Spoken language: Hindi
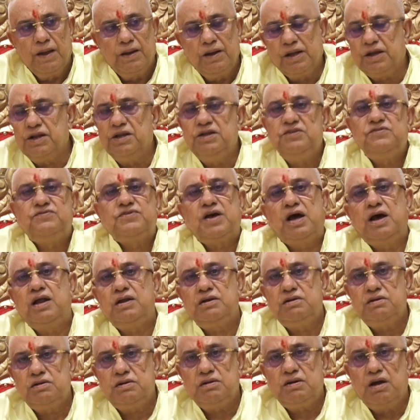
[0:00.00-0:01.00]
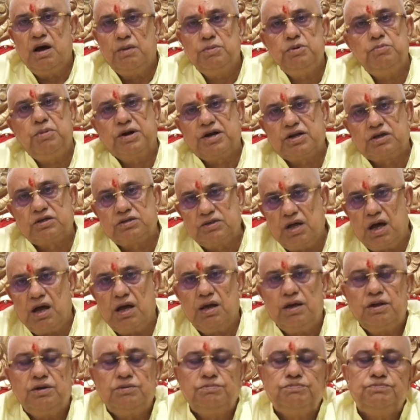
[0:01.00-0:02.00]
लेकिन इंसान अभी भटकता
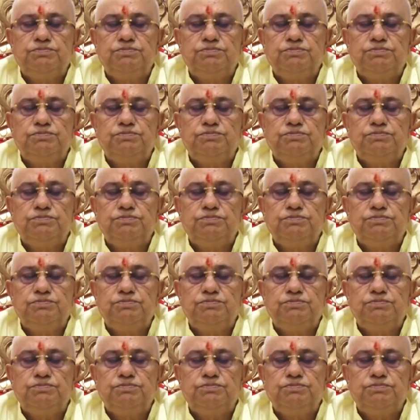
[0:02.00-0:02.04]
है